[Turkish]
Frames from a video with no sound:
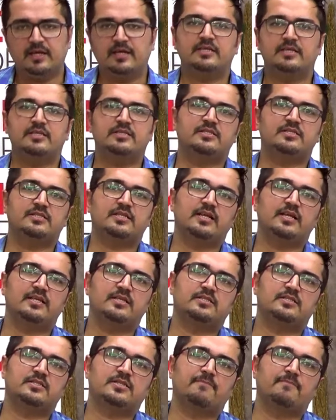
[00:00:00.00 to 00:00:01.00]
ister
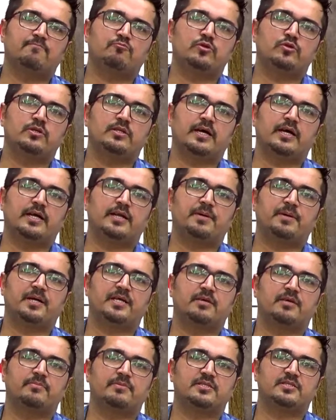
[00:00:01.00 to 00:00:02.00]
İstanbul İdare
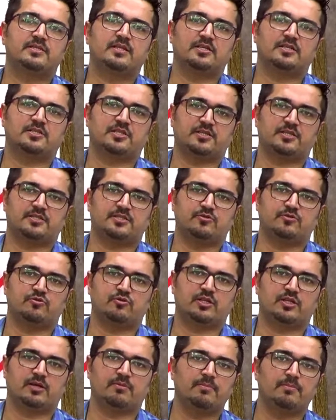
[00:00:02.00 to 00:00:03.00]
Mahkemesi'nde açarsın diyor
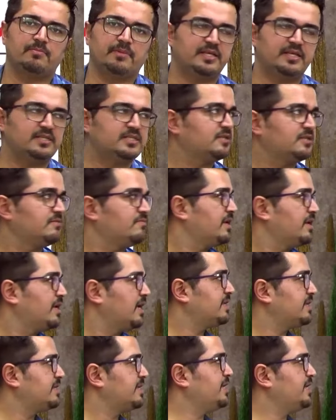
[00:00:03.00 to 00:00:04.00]
tamam mı? Eski veya
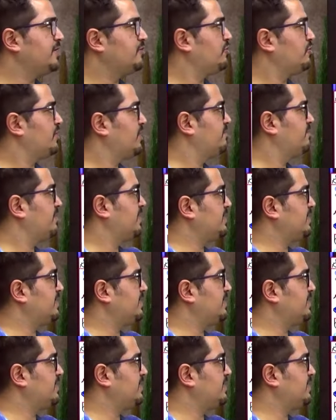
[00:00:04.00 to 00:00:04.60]
yeni görev yeri